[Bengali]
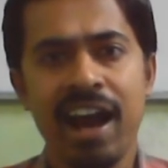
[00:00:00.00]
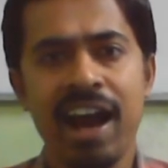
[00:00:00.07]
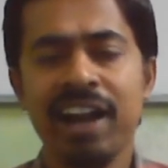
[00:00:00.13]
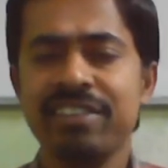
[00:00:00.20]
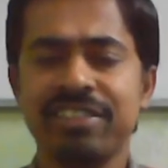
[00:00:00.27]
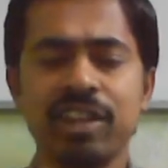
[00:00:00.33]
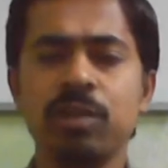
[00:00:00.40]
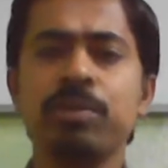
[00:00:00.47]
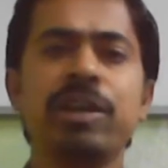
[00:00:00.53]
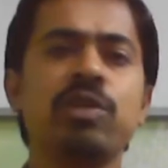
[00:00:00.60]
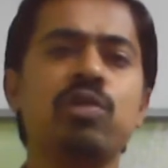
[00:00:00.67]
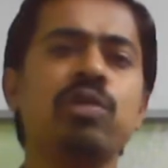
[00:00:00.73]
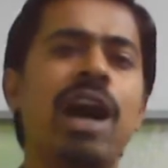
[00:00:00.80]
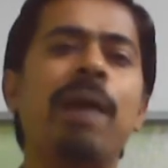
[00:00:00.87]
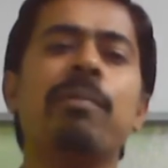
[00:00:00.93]
আর সেরম
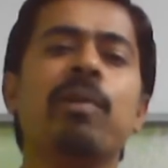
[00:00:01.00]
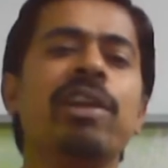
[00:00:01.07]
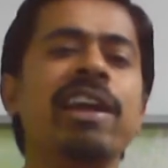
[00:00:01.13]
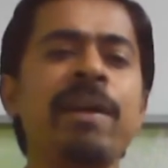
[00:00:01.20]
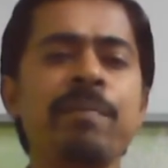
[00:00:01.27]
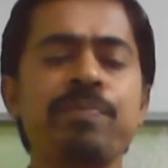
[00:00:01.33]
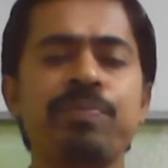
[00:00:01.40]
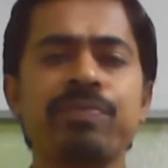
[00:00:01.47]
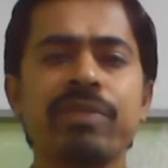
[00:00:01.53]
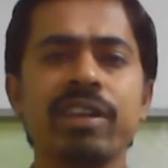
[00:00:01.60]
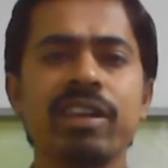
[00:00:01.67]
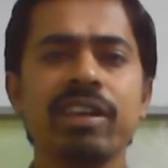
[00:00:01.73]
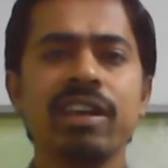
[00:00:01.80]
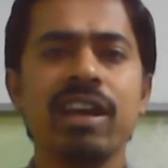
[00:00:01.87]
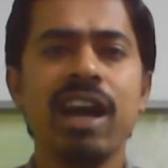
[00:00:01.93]
কিছু না বলে
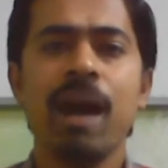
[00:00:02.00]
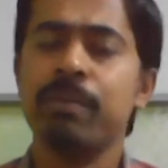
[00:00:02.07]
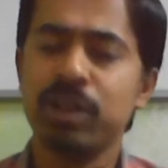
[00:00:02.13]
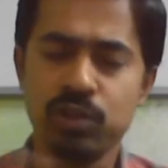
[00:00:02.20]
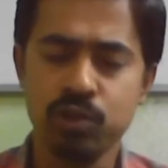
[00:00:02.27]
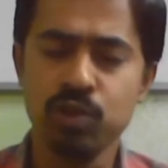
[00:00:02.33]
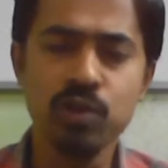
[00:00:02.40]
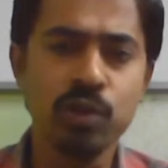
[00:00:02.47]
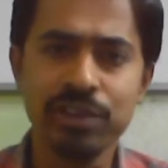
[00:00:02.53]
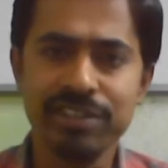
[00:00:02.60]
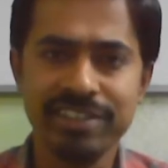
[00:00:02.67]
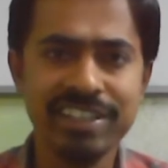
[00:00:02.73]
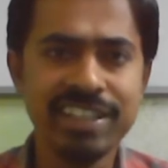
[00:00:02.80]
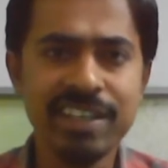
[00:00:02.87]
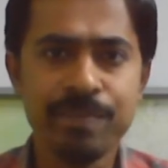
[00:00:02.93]
আমরা শুরু
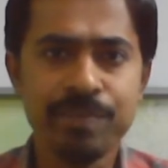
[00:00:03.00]
করছি